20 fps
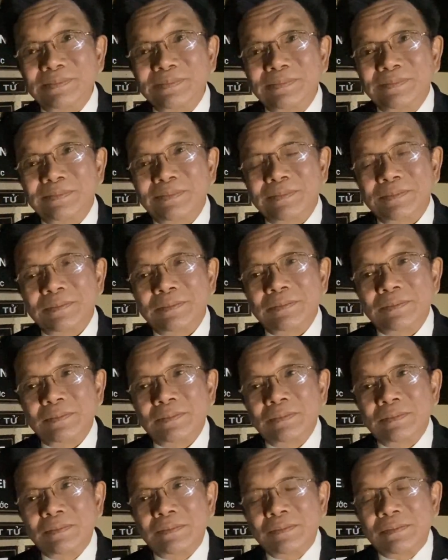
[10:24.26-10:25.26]
Nếu có
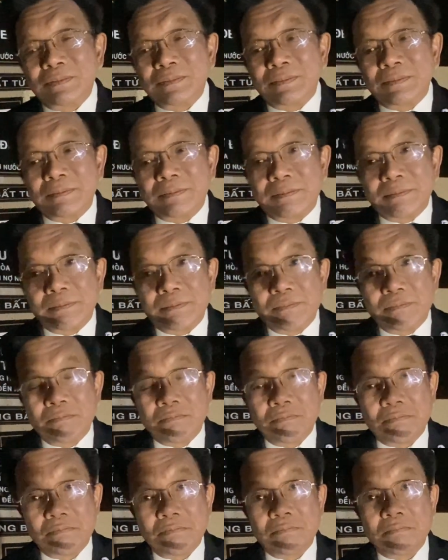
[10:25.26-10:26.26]
cái thông
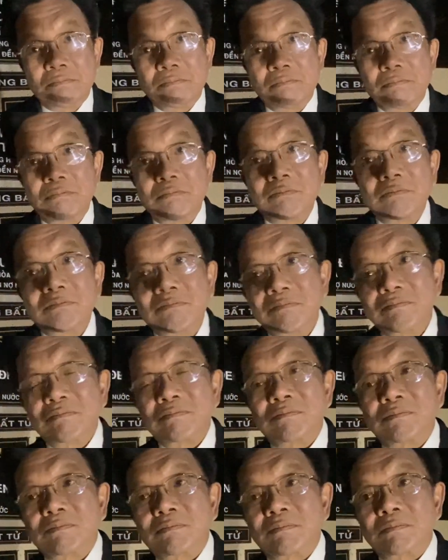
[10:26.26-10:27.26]
điệp gì trực tiếp đối với
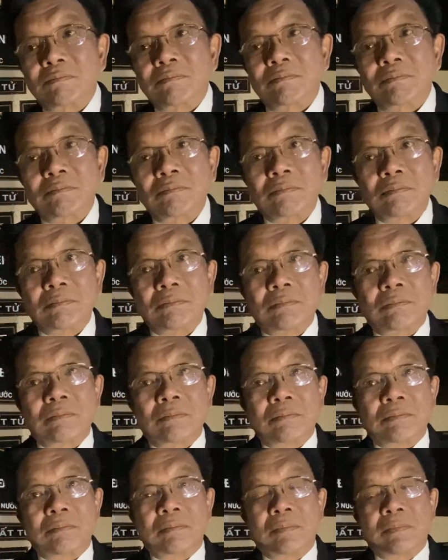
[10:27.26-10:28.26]
lại ông Hung Cao
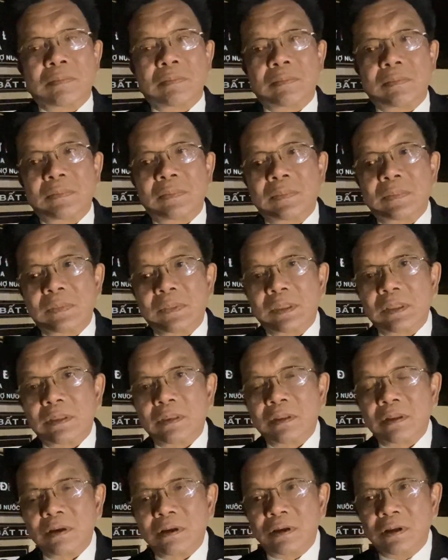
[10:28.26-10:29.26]
thì ông sẽ
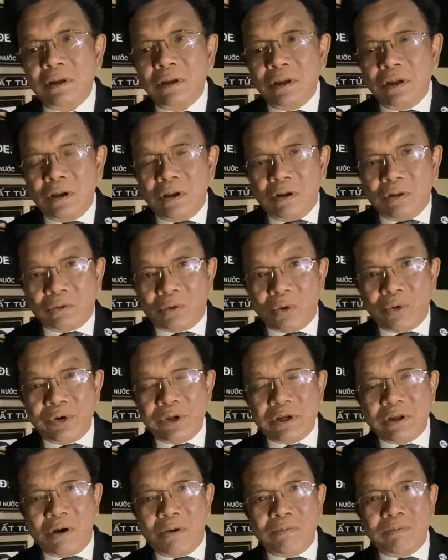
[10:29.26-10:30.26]
nói gì?
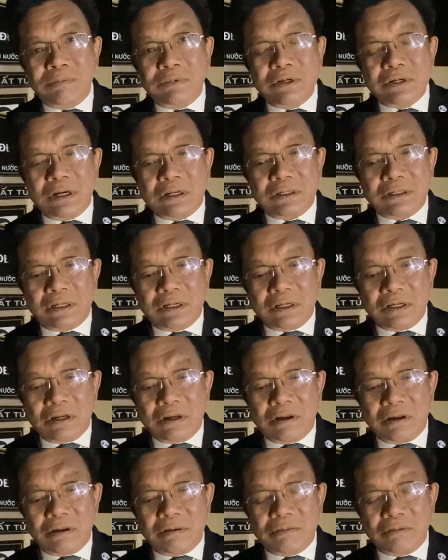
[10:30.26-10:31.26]
Tôi không
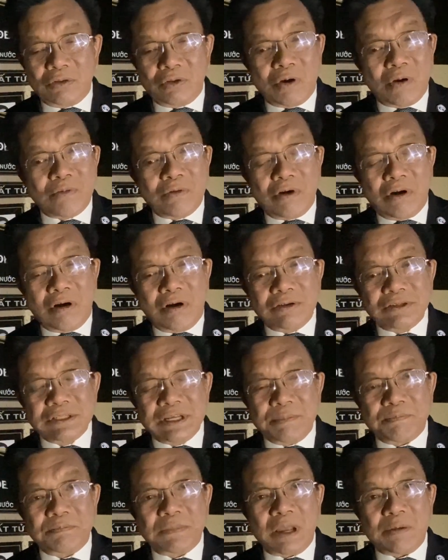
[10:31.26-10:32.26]
có
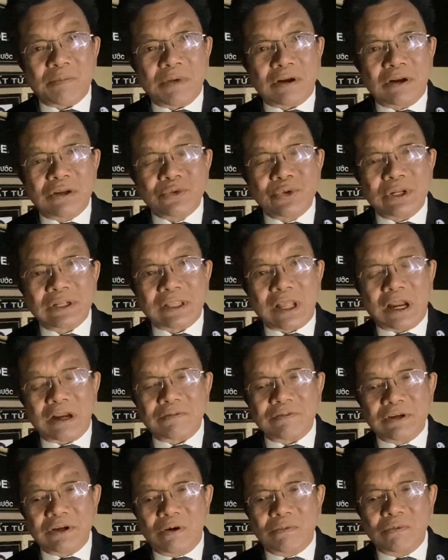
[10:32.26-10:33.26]
dịp để mà nói chuyện thẳng
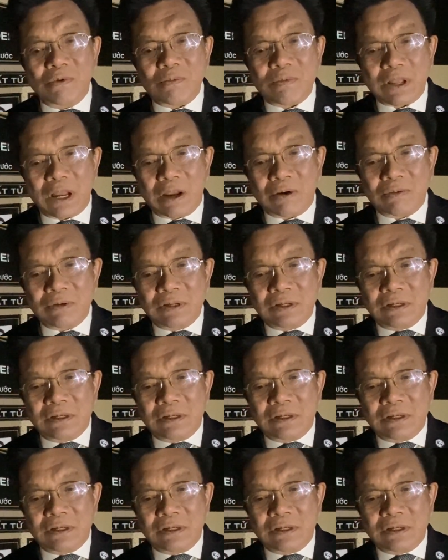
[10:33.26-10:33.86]
với ông Hung Cao,